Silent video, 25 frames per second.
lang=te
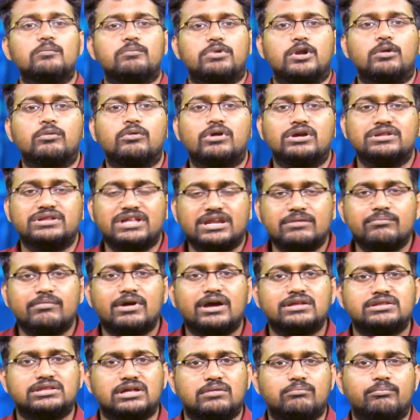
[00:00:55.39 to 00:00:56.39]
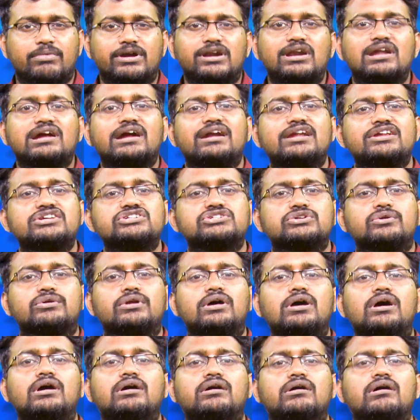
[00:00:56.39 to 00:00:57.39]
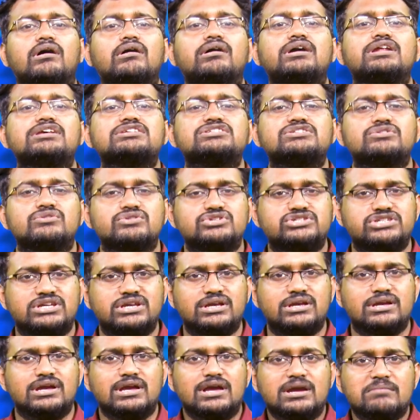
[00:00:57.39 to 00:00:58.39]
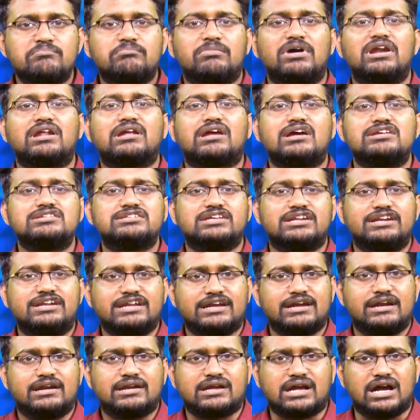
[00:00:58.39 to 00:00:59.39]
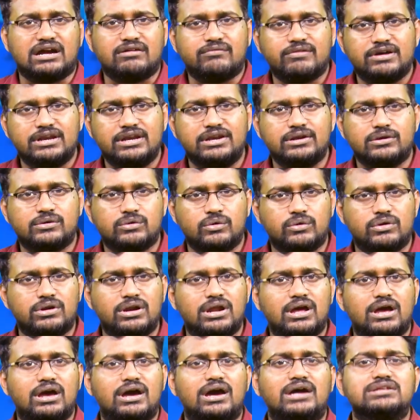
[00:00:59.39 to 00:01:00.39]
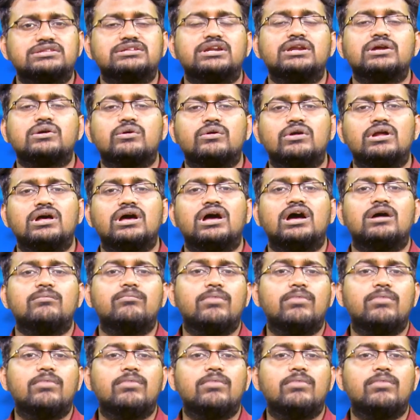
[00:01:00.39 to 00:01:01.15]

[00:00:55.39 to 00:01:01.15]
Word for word: ప్రముఖ నిర్మాత బండ్ల గణేష్ కూడా కాంగ్రెస్ నుంచి మల్కాజ్గిరి టికెట్ కావాలని కోరినా అతడికి కూడా ఆ